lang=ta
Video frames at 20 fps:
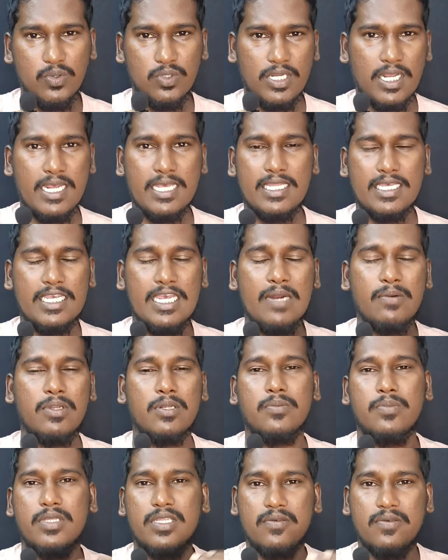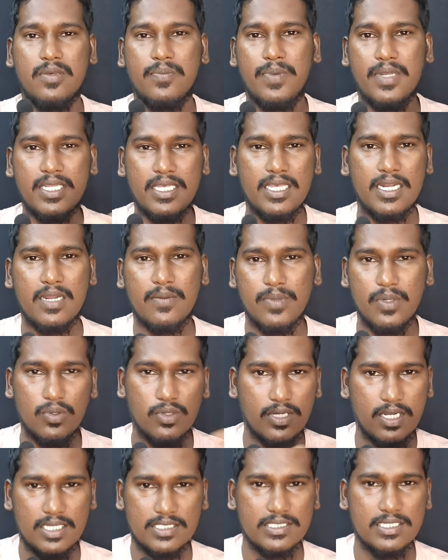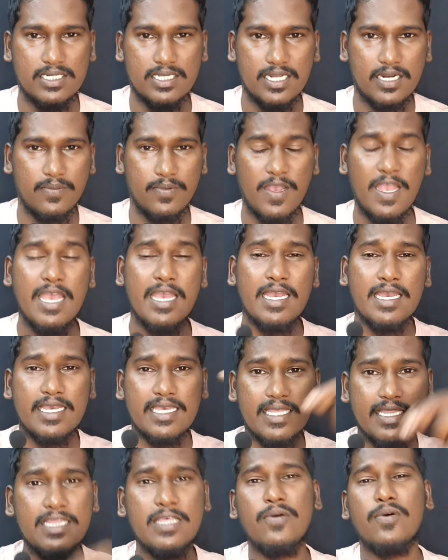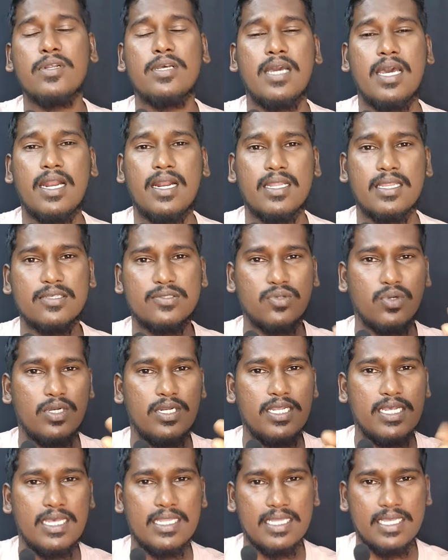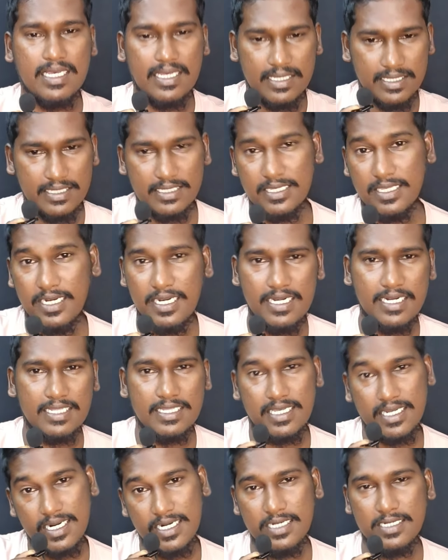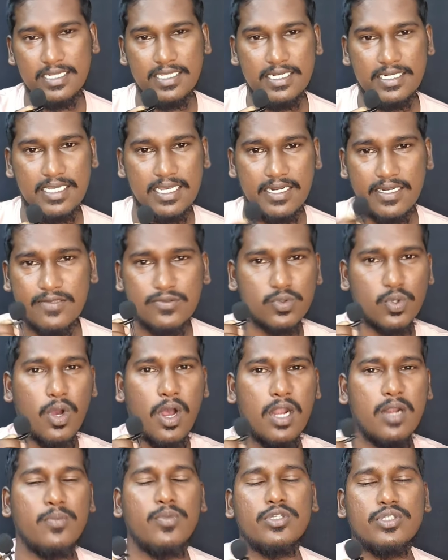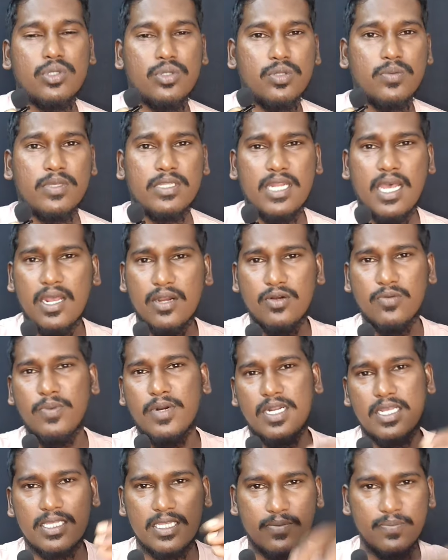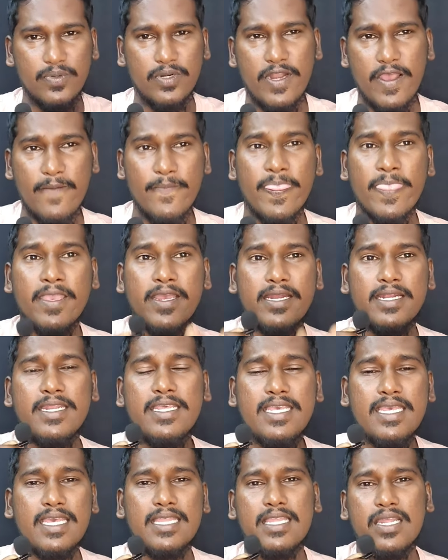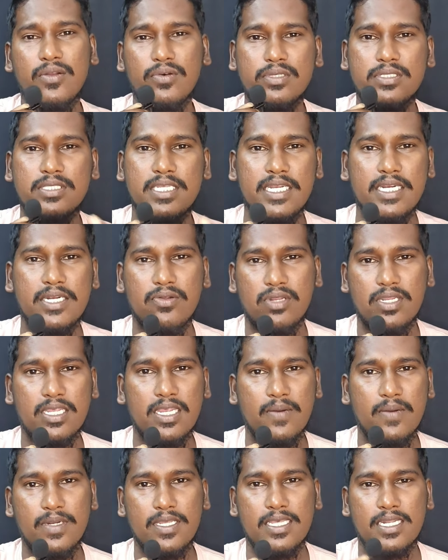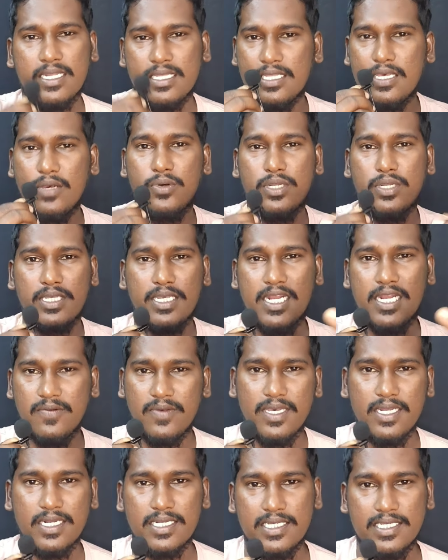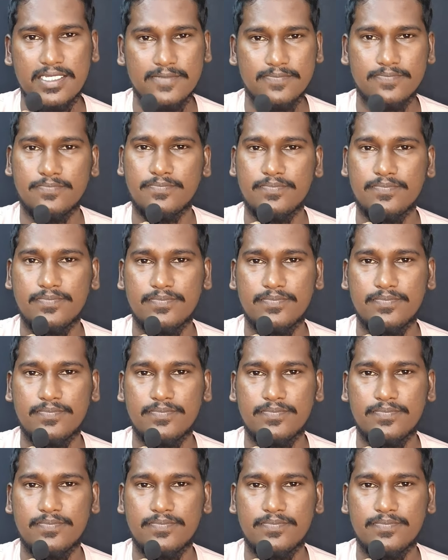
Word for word: பண்ணி விட்டாங்க அந்த கேப்டன் பதவியை பறிக்கிறாப்புல ஒரு டாஸ்க் இருக்கிறப்ப இந்த ஒரு காரணத்தை சொல்லி அந்த இது கிரீன் இதை கழட்டியிருக்காரு ஸோ ஆல்மோஸ்ட் வந்து பார்த்தீங்கன்னா அருண் பண்ண தப்பு இல்லை நீங்கள் அந்த அளவுக்கு சிரிட்டு வரீங்க அப்படிங்கிறதான் ஒரு கேள்வியாக இருக்குது